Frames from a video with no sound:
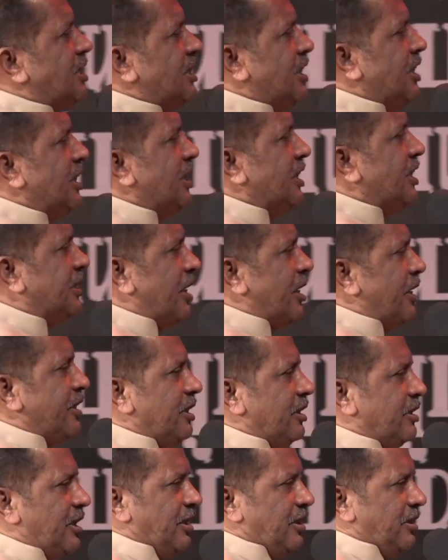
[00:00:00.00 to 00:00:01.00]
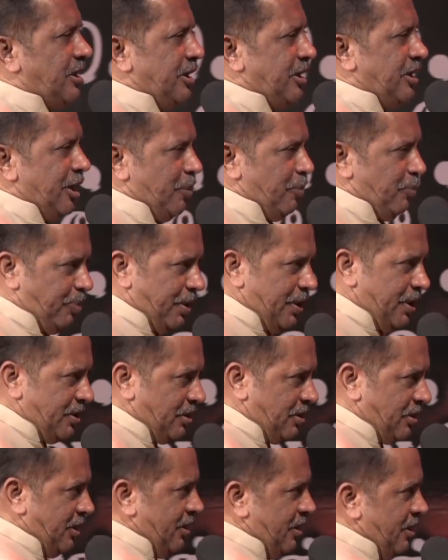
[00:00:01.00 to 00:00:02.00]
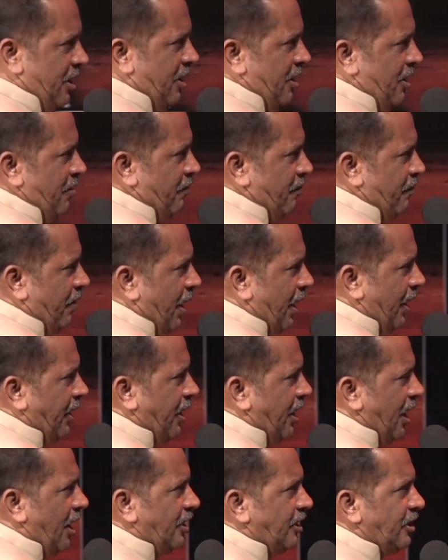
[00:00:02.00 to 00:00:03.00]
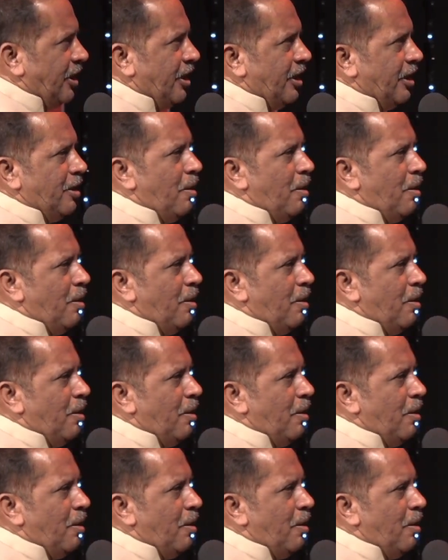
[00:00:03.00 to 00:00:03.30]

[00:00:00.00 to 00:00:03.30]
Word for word: சீர்திருத்தத்தை ஏற்படுத்தி வேண்டாத